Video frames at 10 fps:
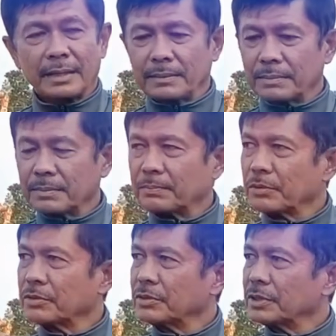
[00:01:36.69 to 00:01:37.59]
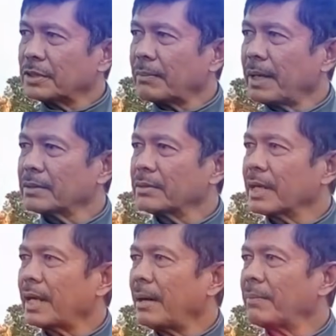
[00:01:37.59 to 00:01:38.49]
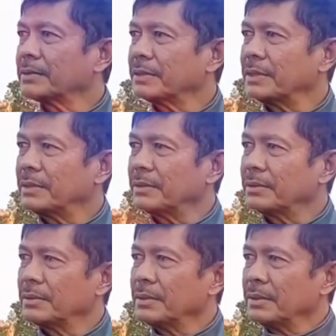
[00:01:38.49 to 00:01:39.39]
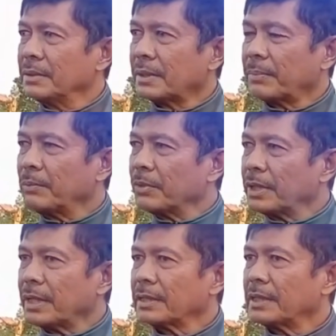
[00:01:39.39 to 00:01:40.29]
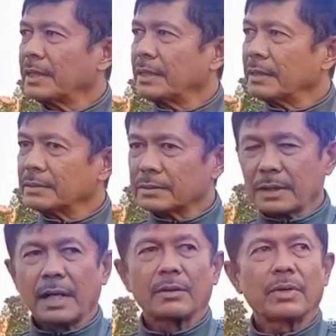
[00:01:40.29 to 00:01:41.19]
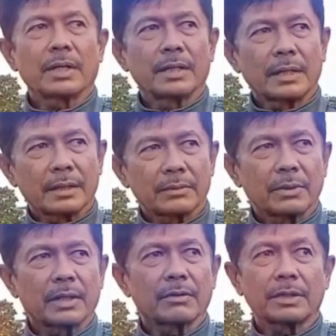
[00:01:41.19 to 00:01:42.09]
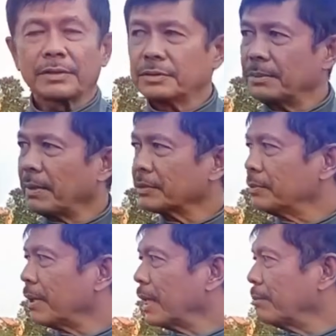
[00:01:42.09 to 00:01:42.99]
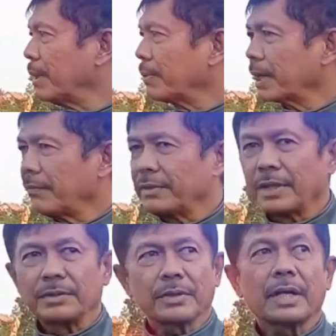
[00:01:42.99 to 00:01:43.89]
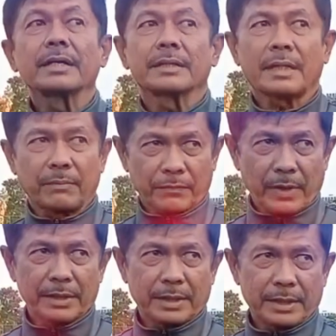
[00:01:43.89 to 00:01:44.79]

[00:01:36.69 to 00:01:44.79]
Begitu 5 menit sebelum kick-off saya lihat dari tim analis kita dapatkan. Tapi Kamboja kita dapat video penuh mereka kemarin.